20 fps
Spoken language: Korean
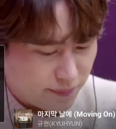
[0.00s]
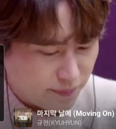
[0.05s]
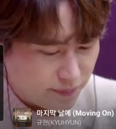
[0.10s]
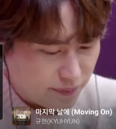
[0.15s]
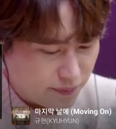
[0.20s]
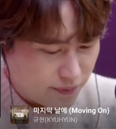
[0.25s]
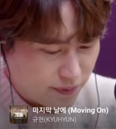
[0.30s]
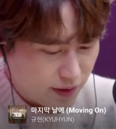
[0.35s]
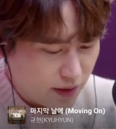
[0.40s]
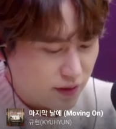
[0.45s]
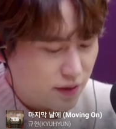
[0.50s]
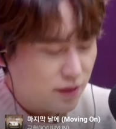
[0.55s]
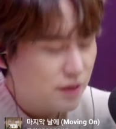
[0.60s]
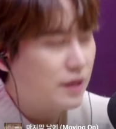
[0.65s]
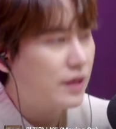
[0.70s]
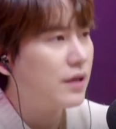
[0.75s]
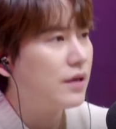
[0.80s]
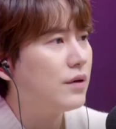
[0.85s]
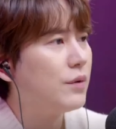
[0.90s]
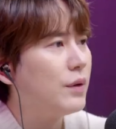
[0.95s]
음, 사실
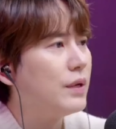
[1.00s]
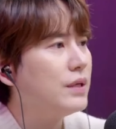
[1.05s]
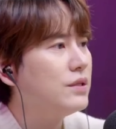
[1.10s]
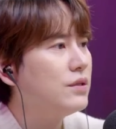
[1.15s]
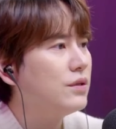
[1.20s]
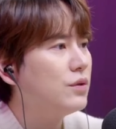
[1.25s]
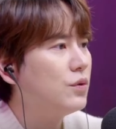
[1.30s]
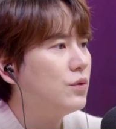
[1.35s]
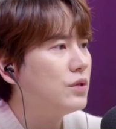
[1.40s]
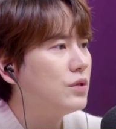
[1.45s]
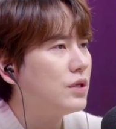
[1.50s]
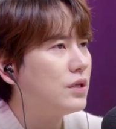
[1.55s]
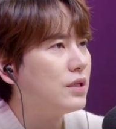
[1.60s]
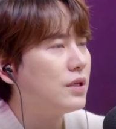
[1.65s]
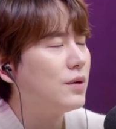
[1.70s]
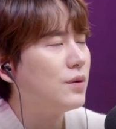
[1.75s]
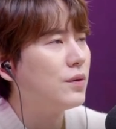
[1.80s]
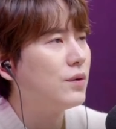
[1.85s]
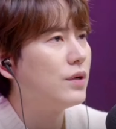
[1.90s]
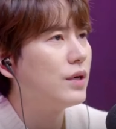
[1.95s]
제가 완전히 혼자
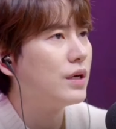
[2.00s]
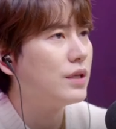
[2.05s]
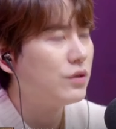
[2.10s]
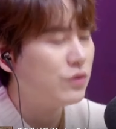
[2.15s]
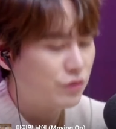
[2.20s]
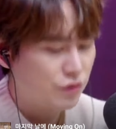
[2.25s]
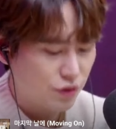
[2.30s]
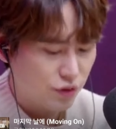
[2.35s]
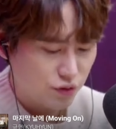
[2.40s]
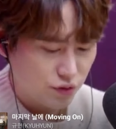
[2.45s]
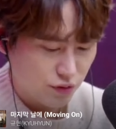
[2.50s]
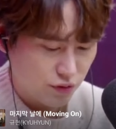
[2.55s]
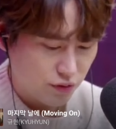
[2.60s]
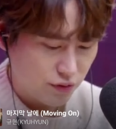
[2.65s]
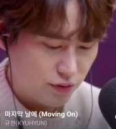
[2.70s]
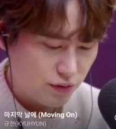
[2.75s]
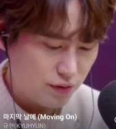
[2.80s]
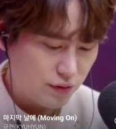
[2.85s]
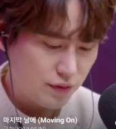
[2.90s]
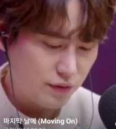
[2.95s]
나온 건
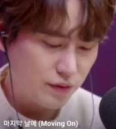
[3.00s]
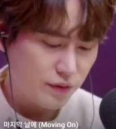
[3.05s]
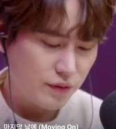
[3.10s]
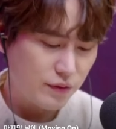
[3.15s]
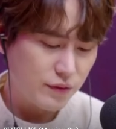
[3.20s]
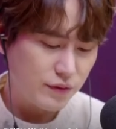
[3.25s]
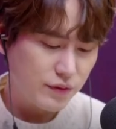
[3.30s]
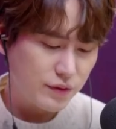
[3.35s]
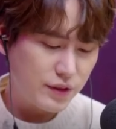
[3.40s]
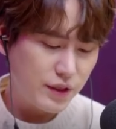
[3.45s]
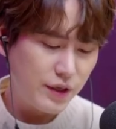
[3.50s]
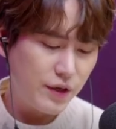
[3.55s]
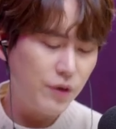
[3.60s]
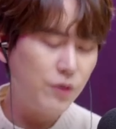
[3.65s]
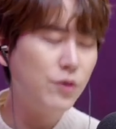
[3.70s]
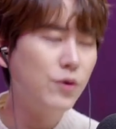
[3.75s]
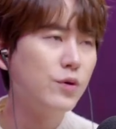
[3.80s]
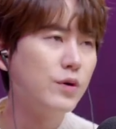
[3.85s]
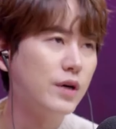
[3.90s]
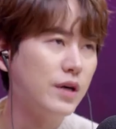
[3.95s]
아니고요. 어, 제
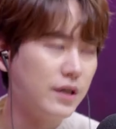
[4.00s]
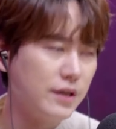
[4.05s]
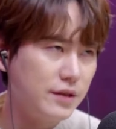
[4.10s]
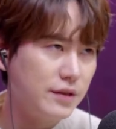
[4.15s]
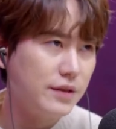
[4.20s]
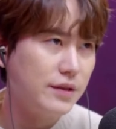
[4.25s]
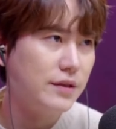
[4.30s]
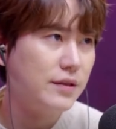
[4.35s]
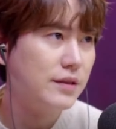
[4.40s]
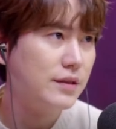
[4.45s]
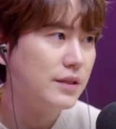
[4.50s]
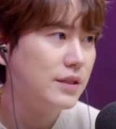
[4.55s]
영혼과 같은